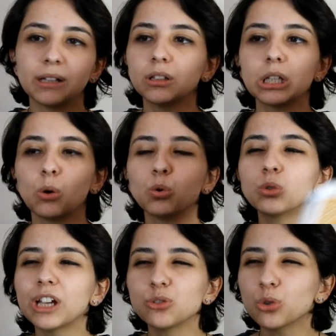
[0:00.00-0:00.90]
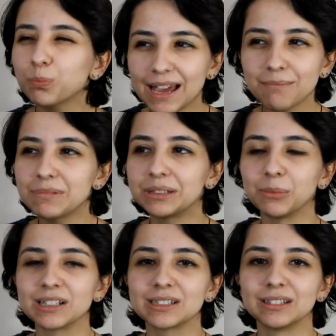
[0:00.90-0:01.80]
Ben de okurken çok
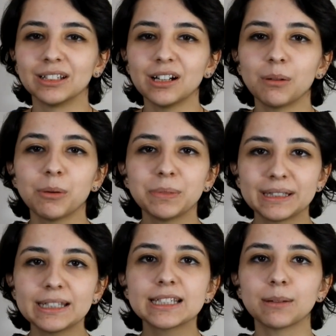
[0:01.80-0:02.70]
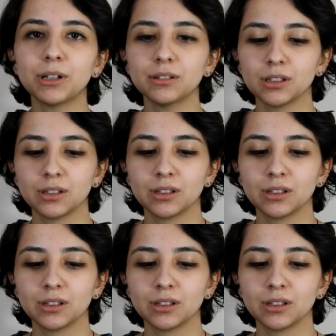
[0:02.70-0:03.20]
beğenmedim aslında ama bittiği zaman